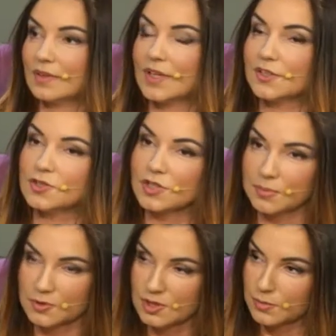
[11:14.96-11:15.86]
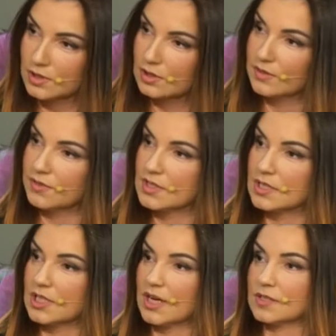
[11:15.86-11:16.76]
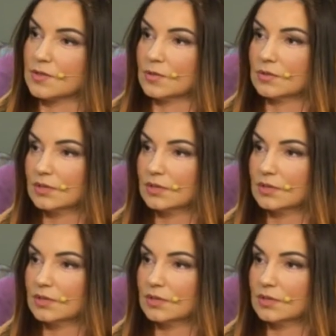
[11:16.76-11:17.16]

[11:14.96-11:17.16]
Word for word: Na książkę potrzebuję trochę więcej czasu.